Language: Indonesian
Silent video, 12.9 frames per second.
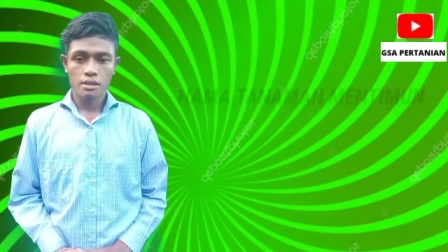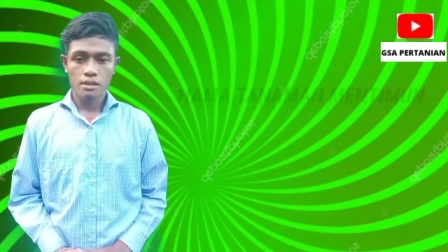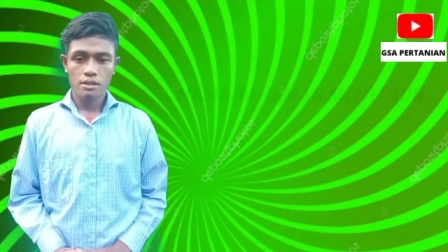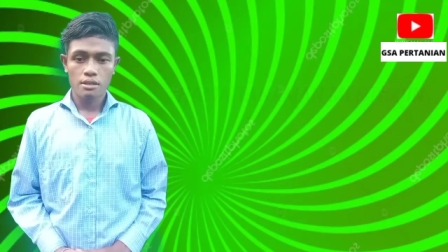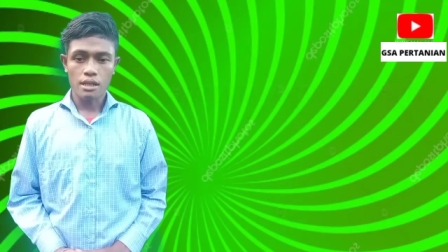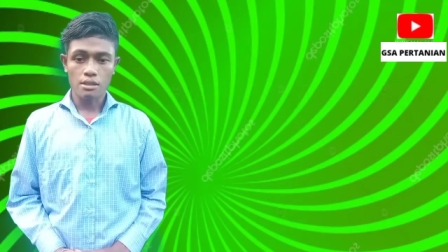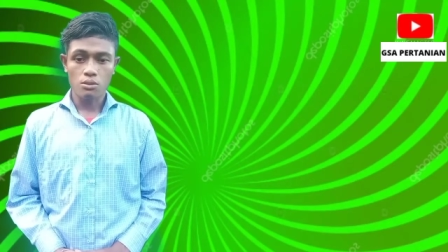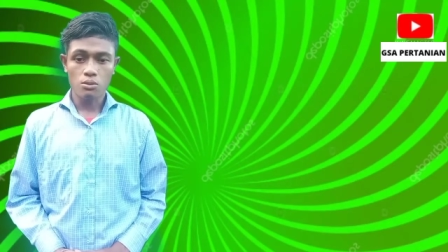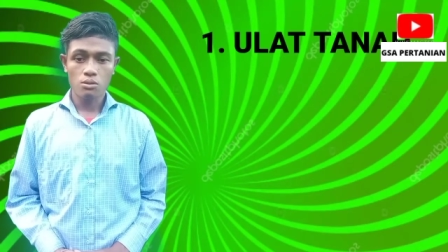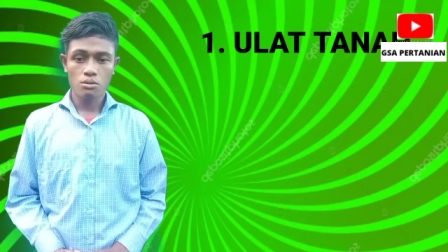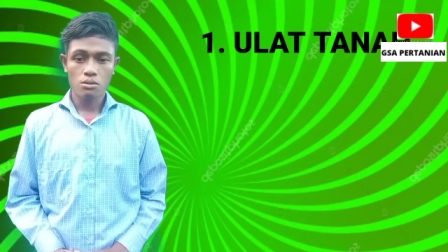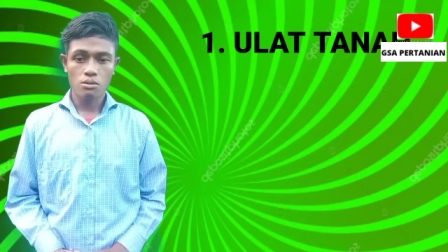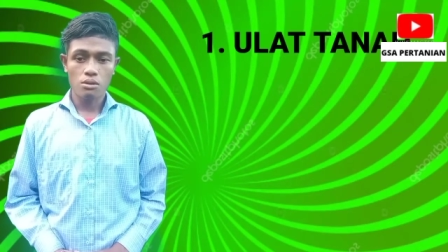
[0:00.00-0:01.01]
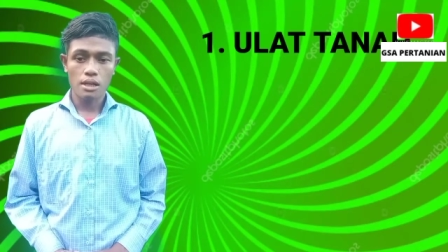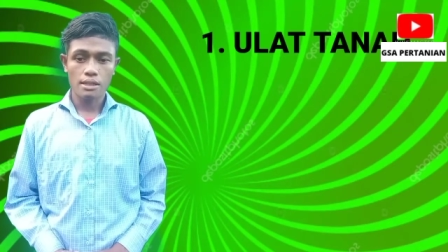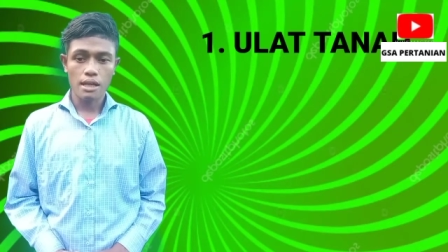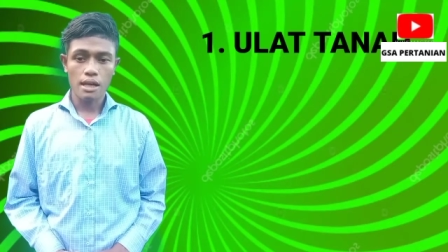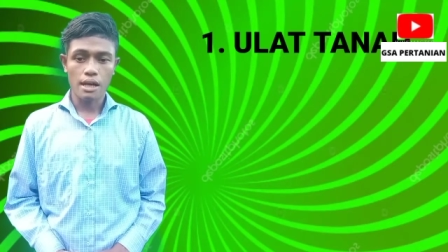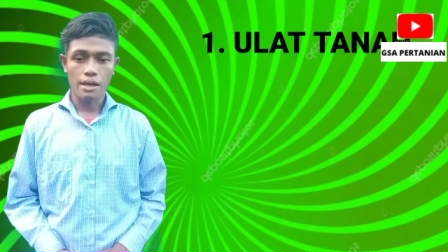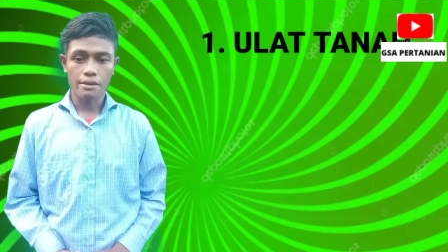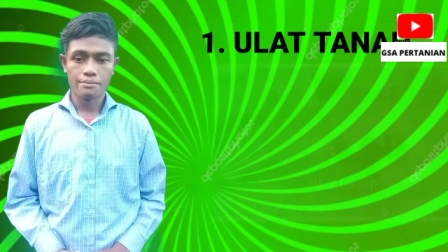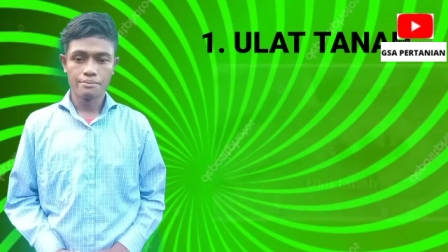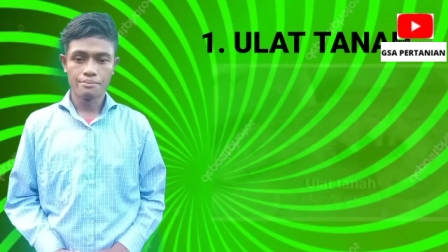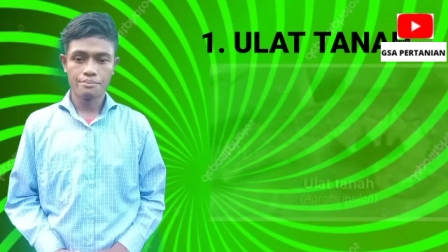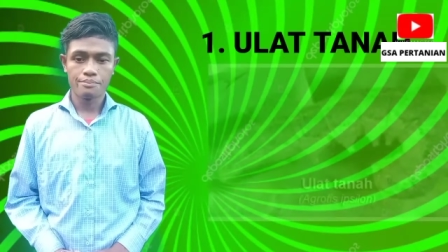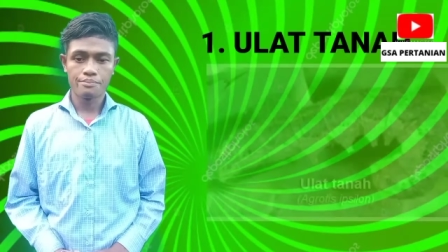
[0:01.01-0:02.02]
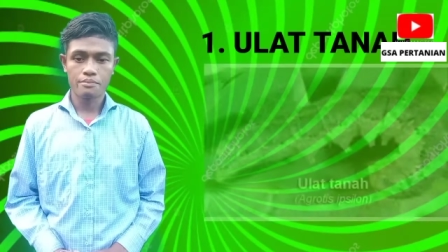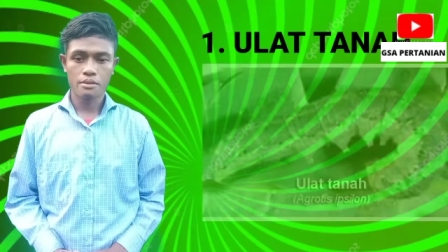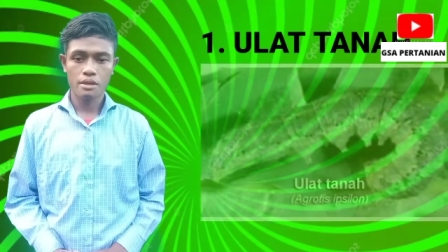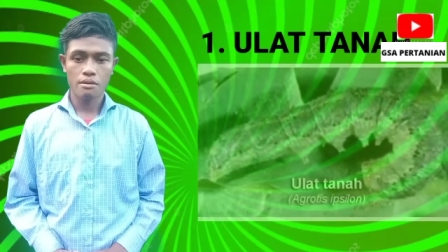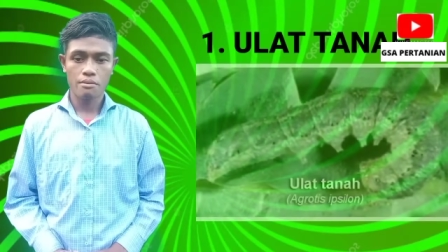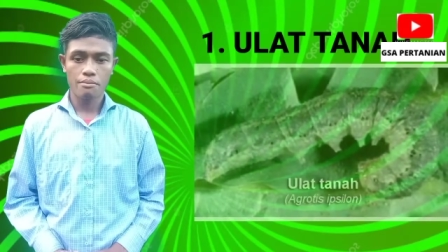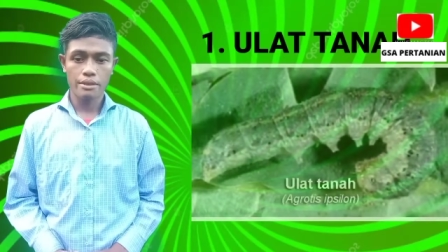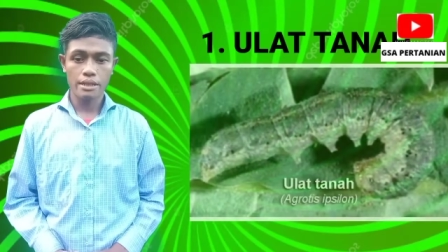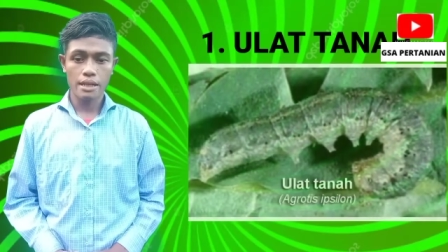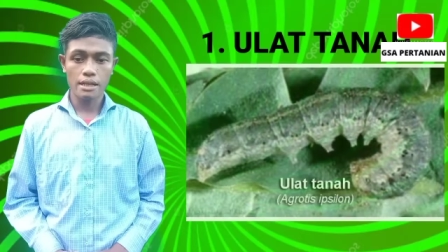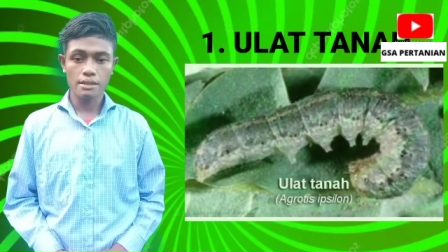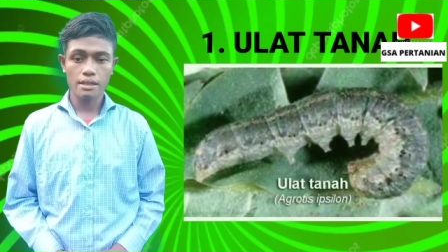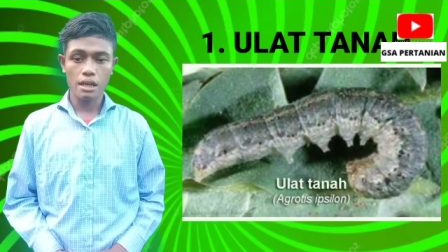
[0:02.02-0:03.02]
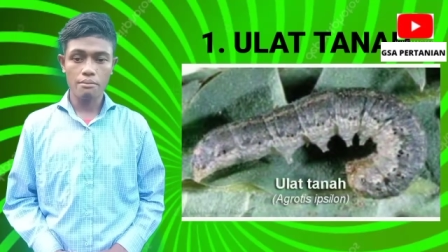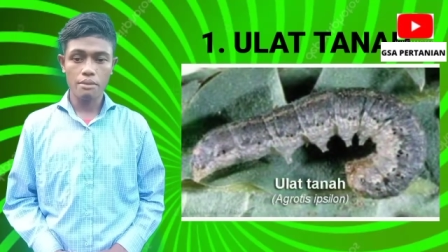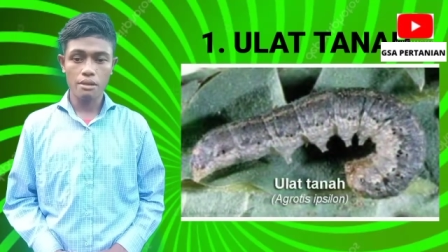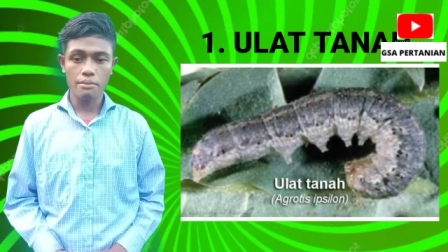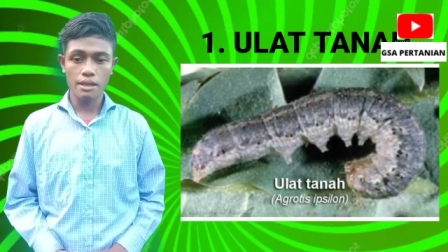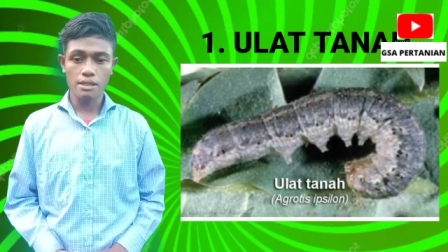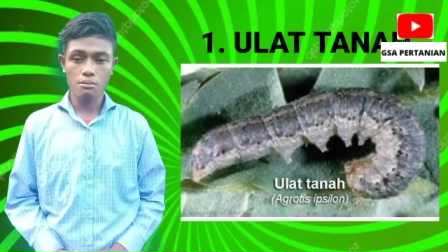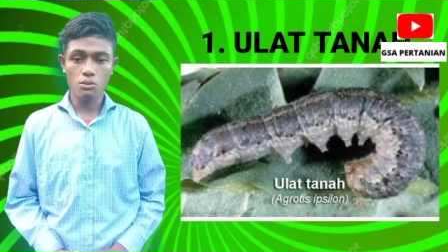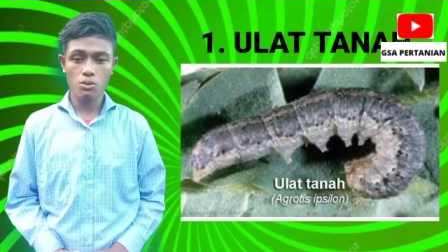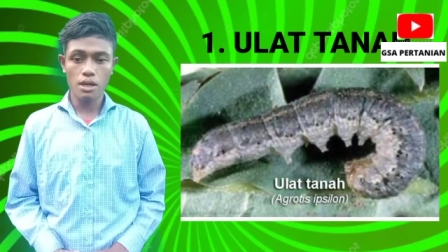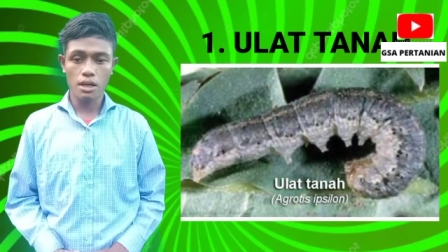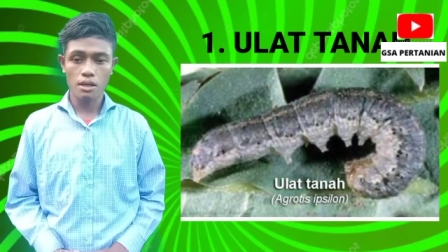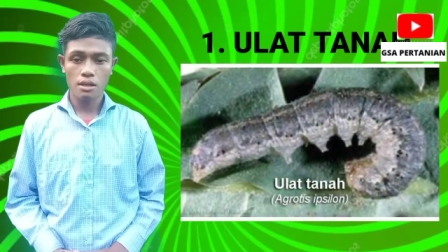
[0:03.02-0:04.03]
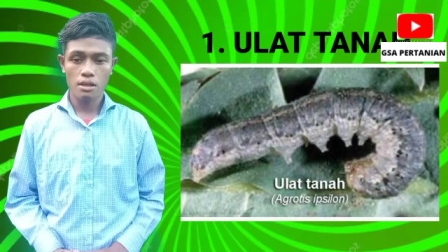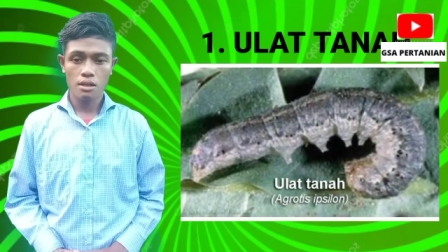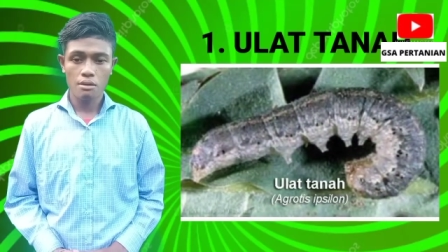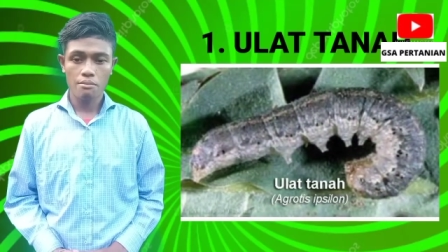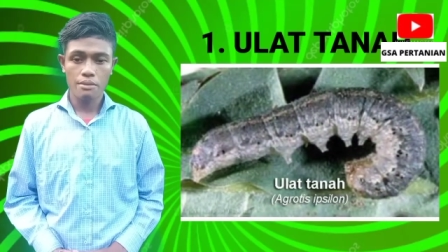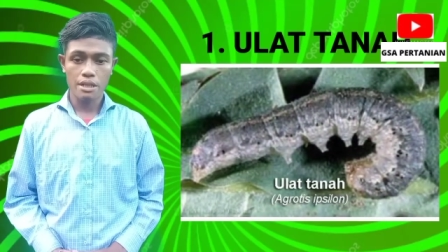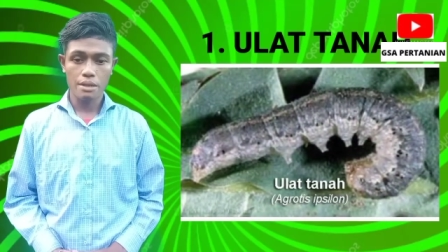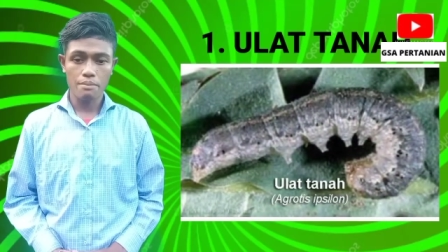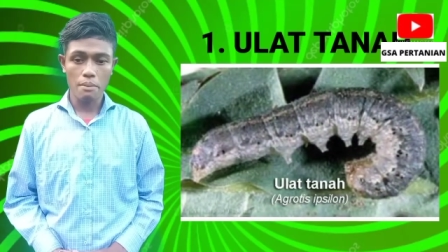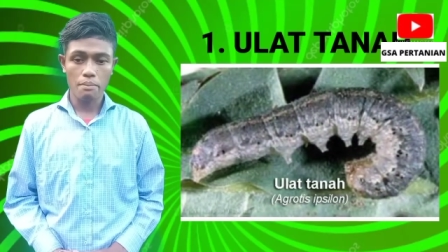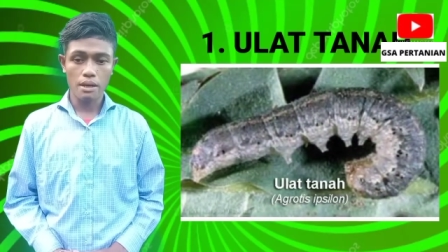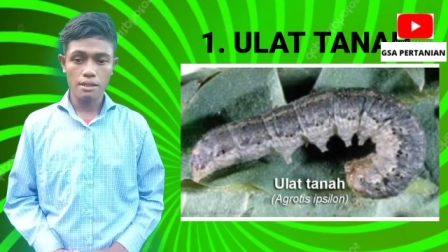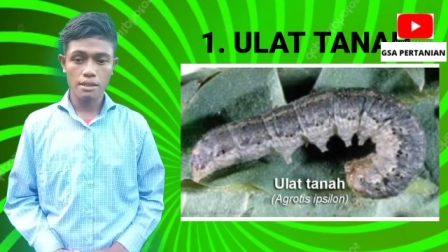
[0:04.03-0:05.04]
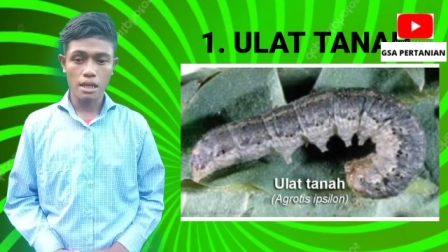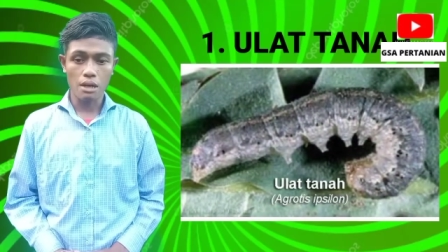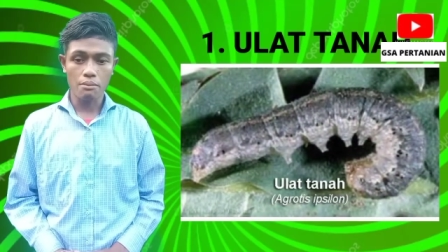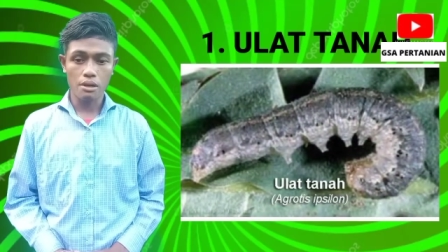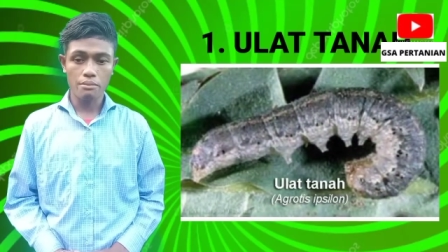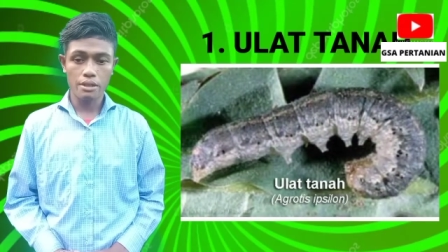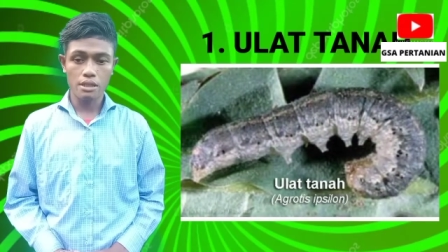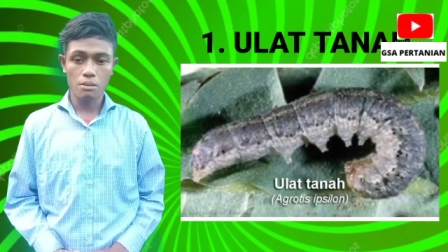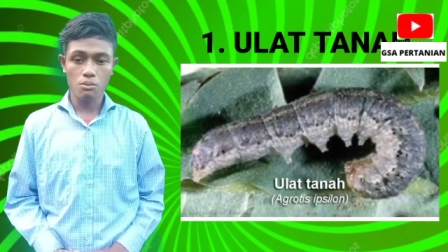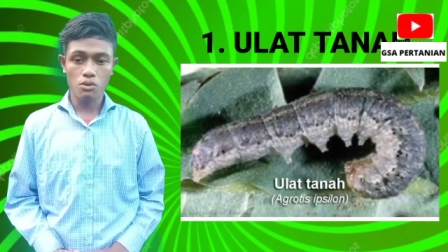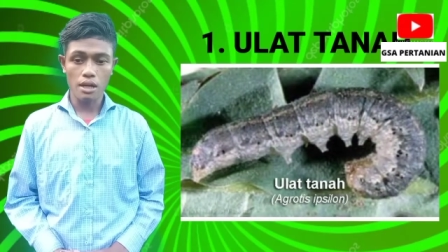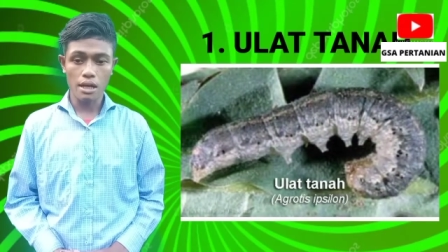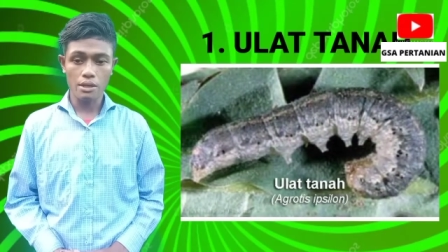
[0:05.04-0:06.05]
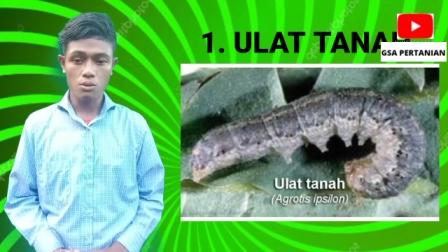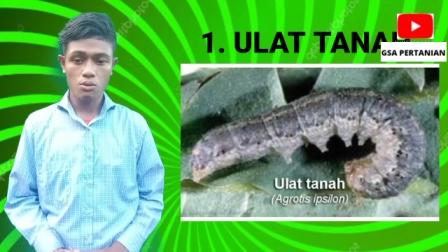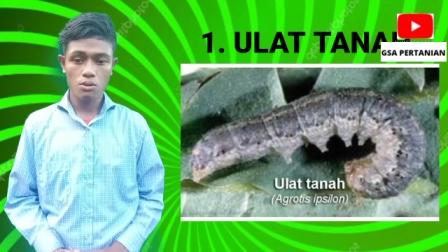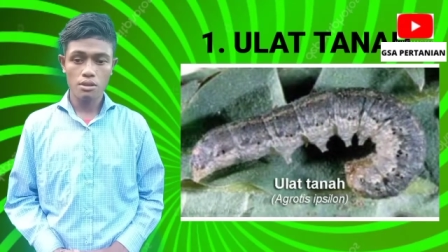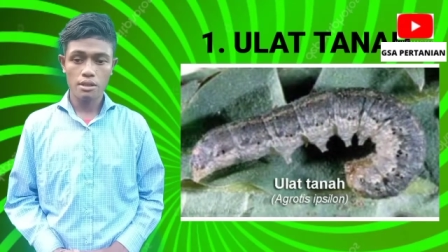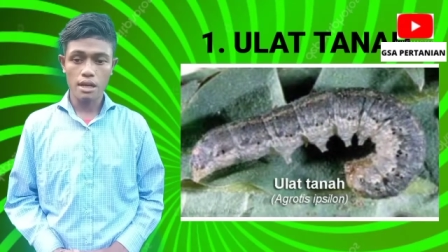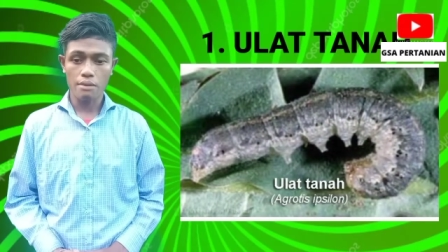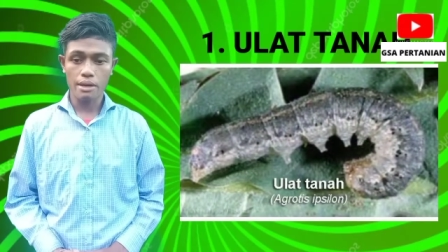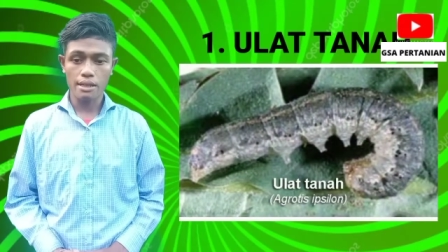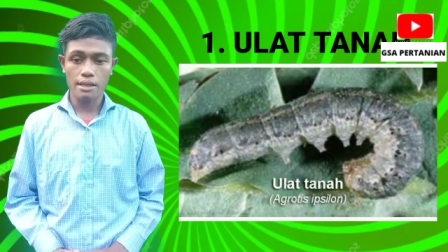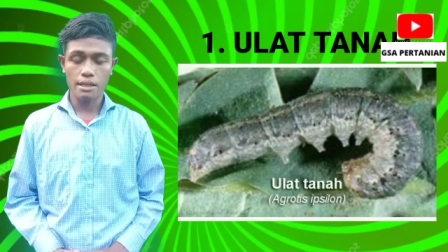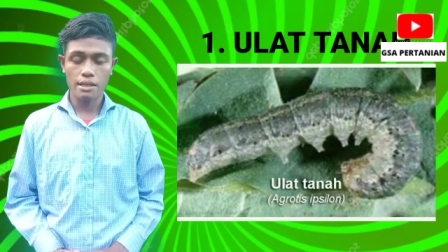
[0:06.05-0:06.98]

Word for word: 1. Ulat tanah menyerang tanaman masih muda, menyebabkan tanaman mentimun layu dan mati.